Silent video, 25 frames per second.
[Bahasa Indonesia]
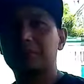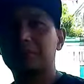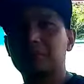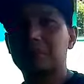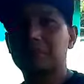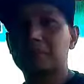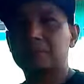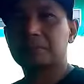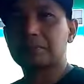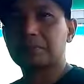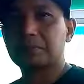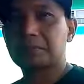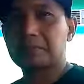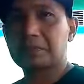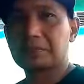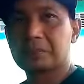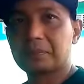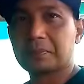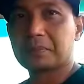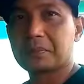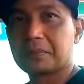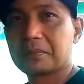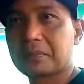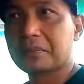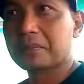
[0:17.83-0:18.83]
kabar mas
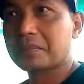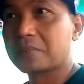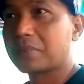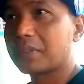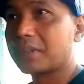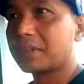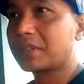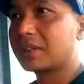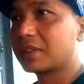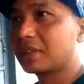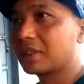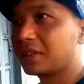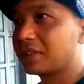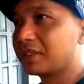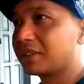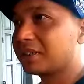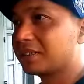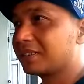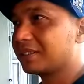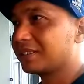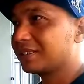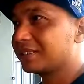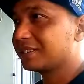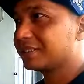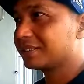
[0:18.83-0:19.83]
bro
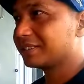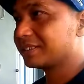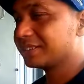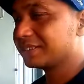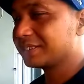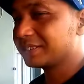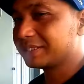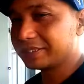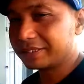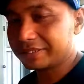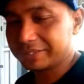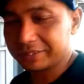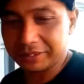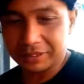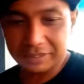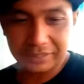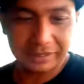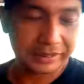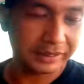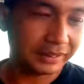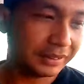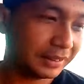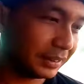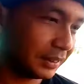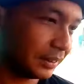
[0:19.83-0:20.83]
sehat jadi
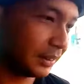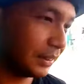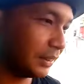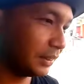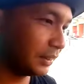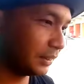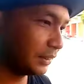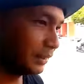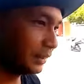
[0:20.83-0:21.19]
kan driver